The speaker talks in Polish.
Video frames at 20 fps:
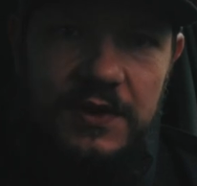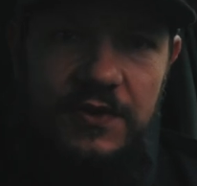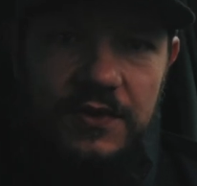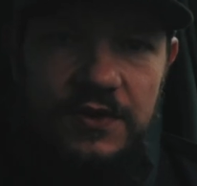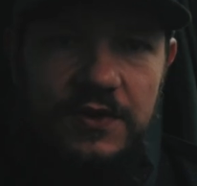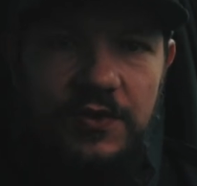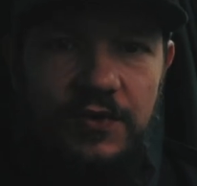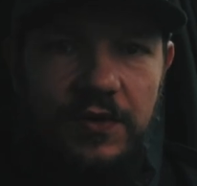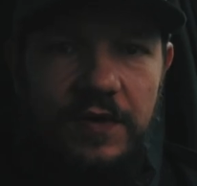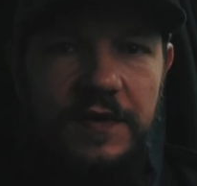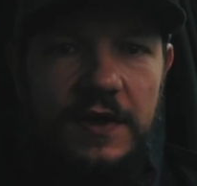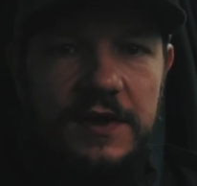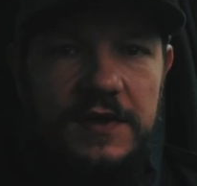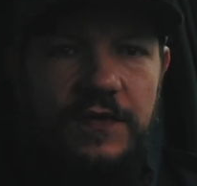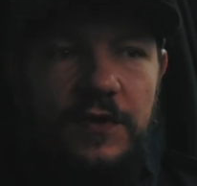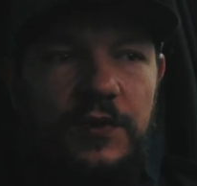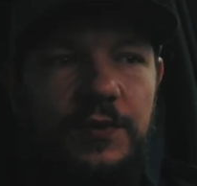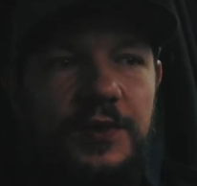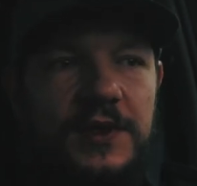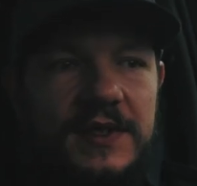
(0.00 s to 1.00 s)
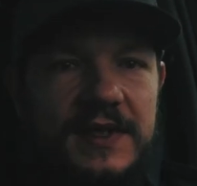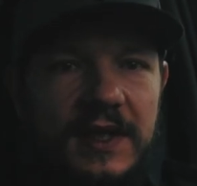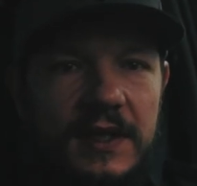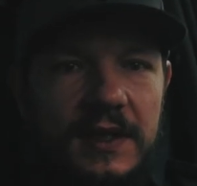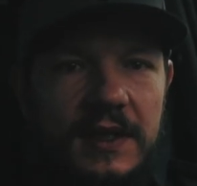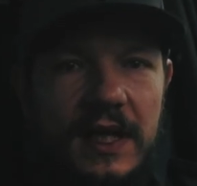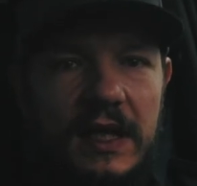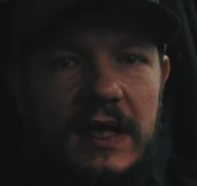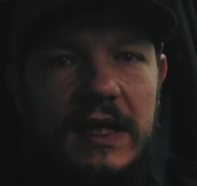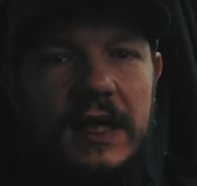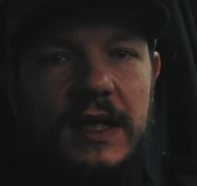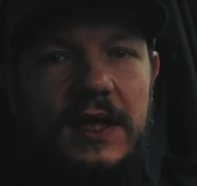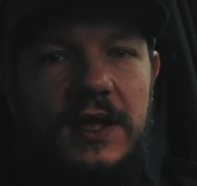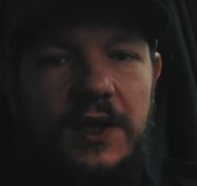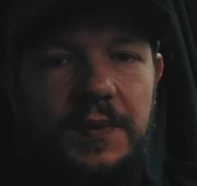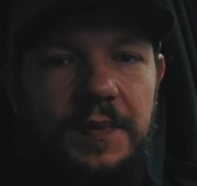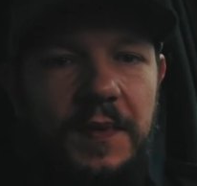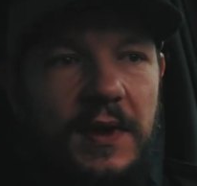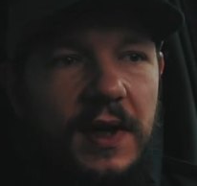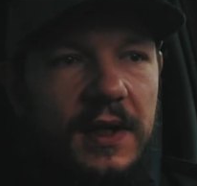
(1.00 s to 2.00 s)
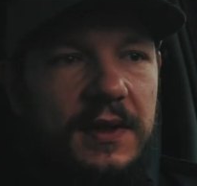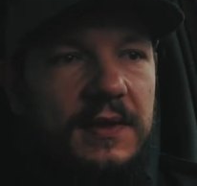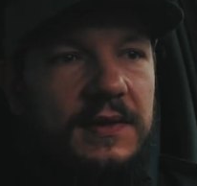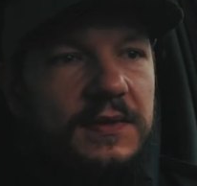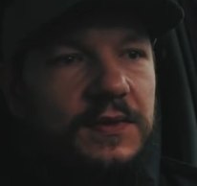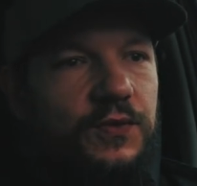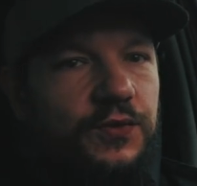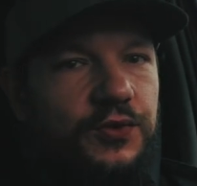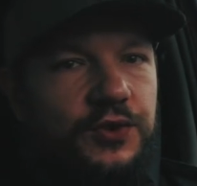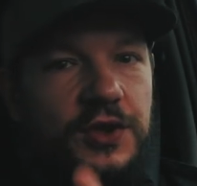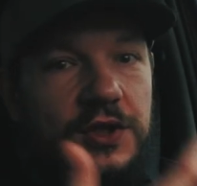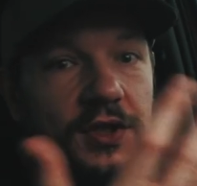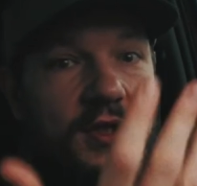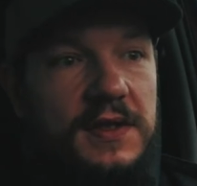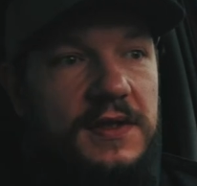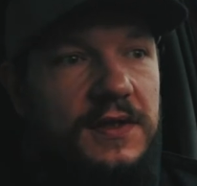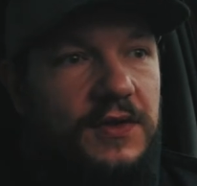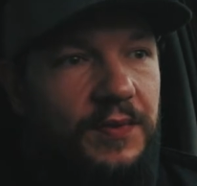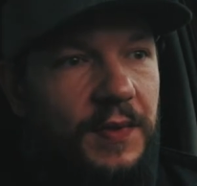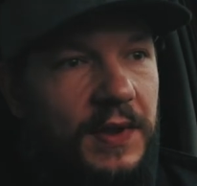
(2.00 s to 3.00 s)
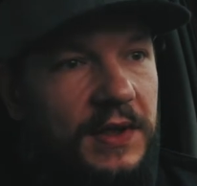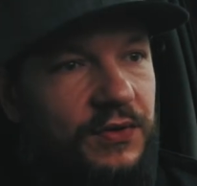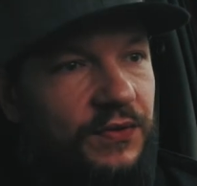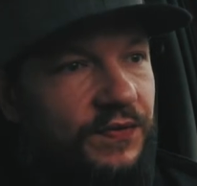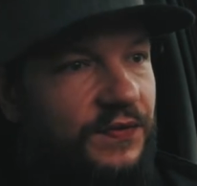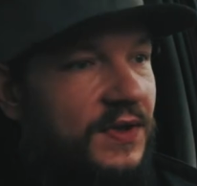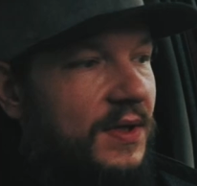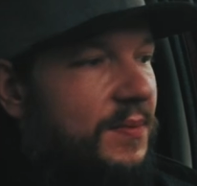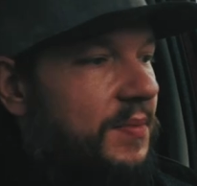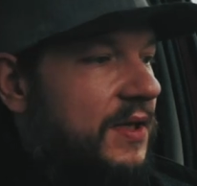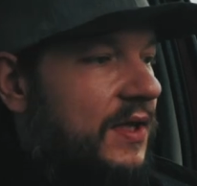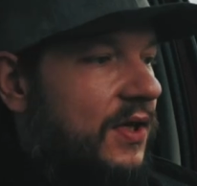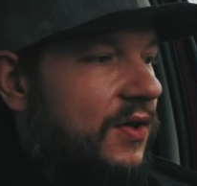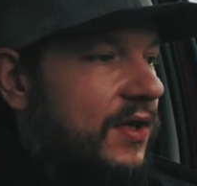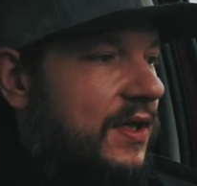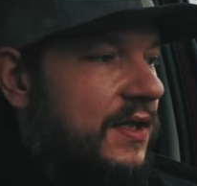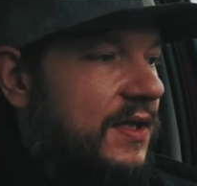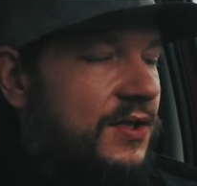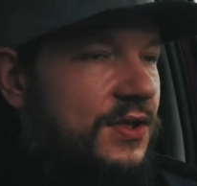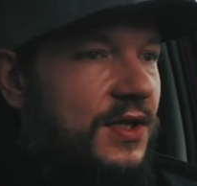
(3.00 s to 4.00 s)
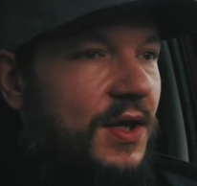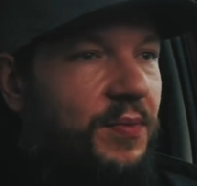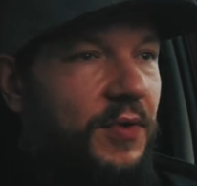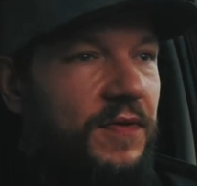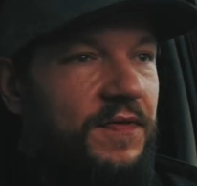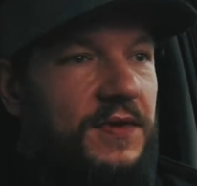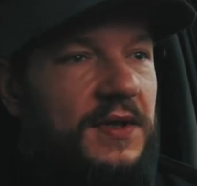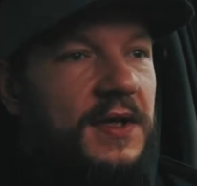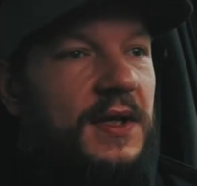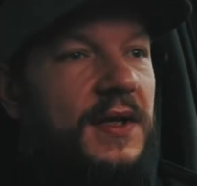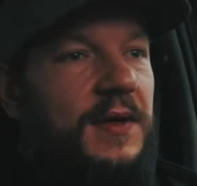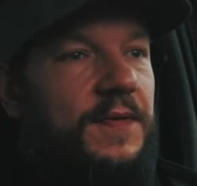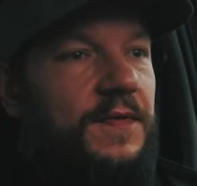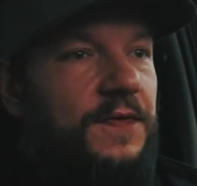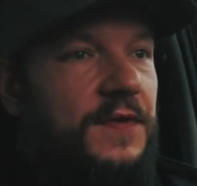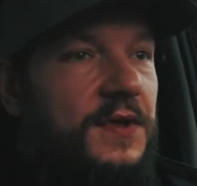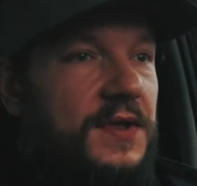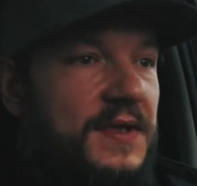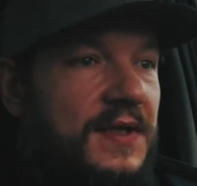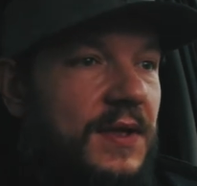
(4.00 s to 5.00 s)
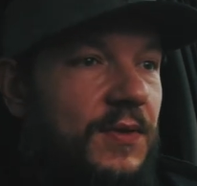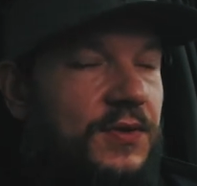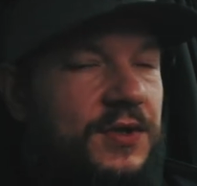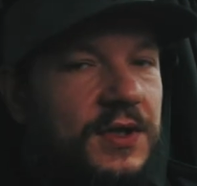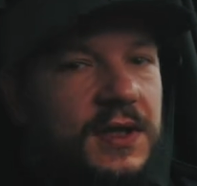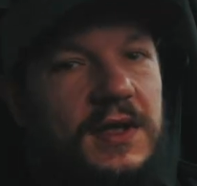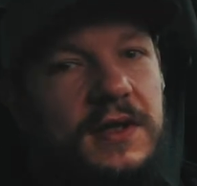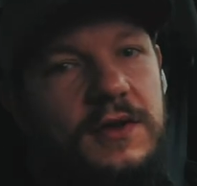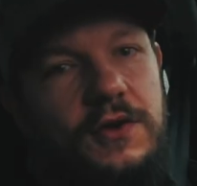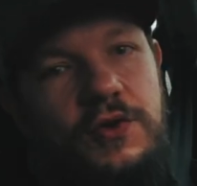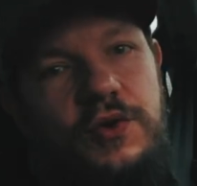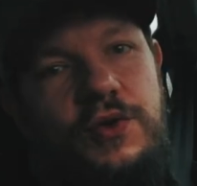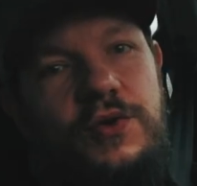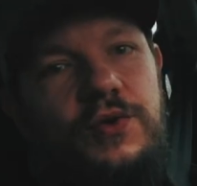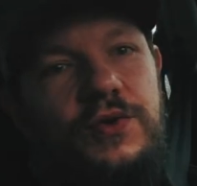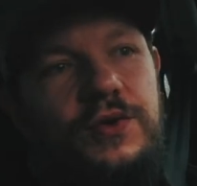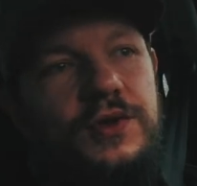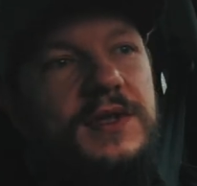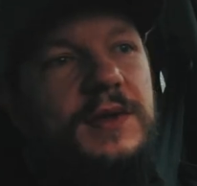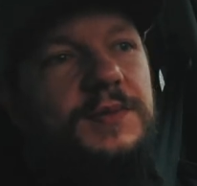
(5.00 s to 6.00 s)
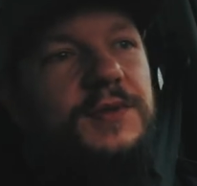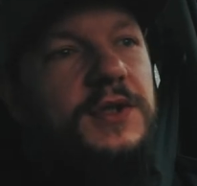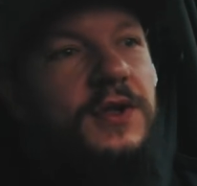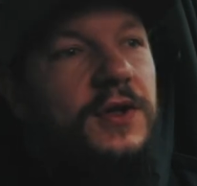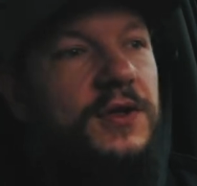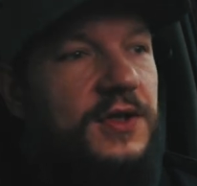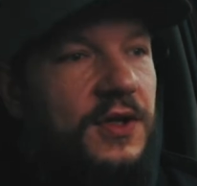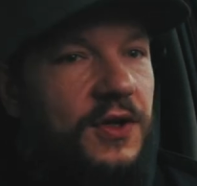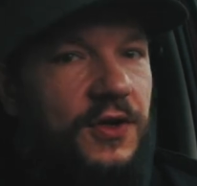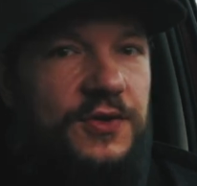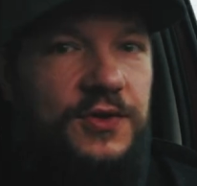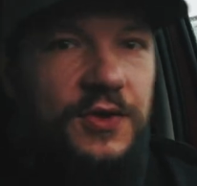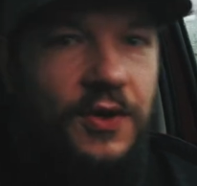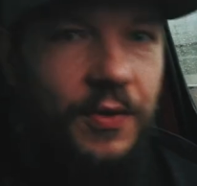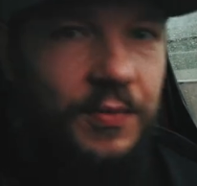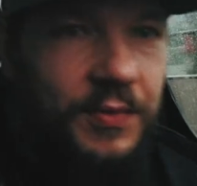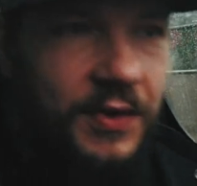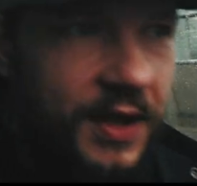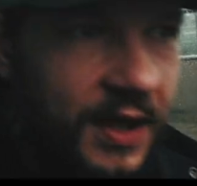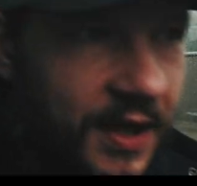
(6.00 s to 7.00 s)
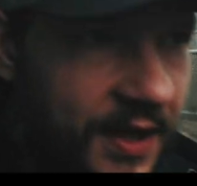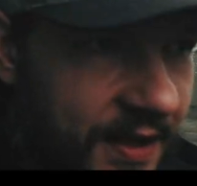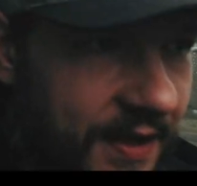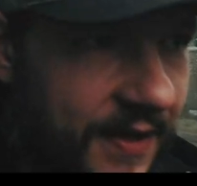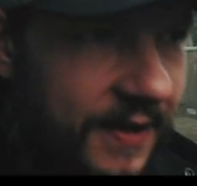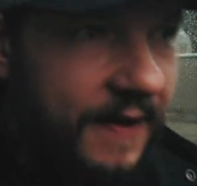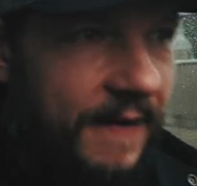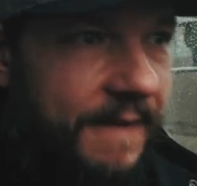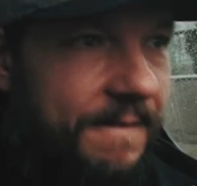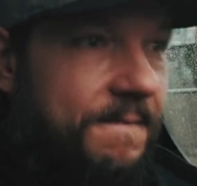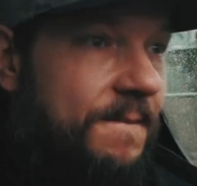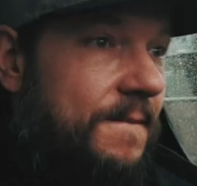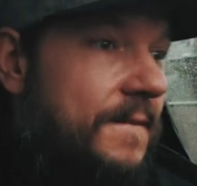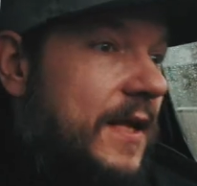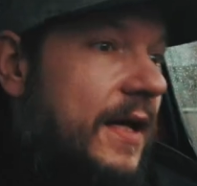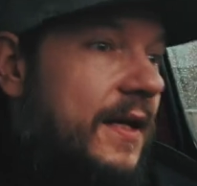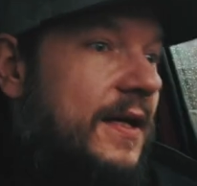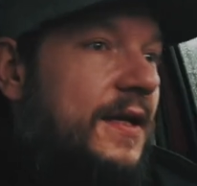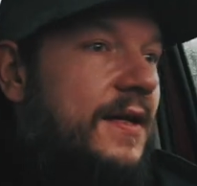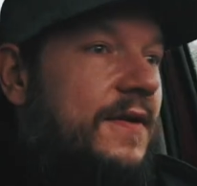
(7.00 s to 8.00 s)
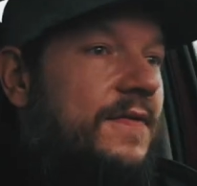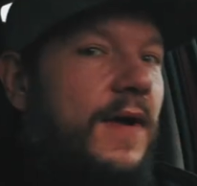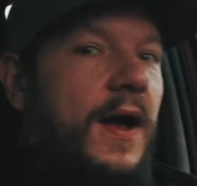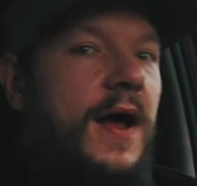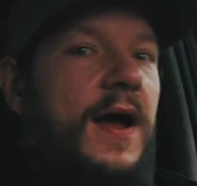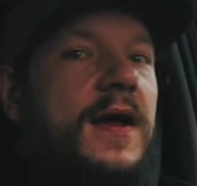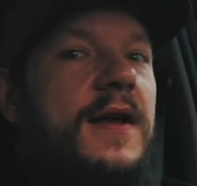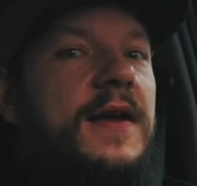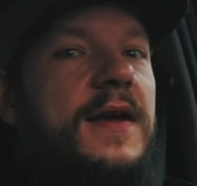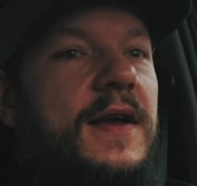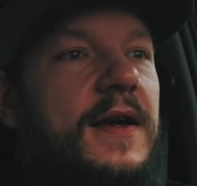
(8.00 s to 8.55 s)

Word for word: skonstruować swoją piosenkę, jakich ma użyć instrumentów. Niby teoretycznie powinienem wyjść z założenia, no kurczę, przychodzi gość do mnie, nagrywa,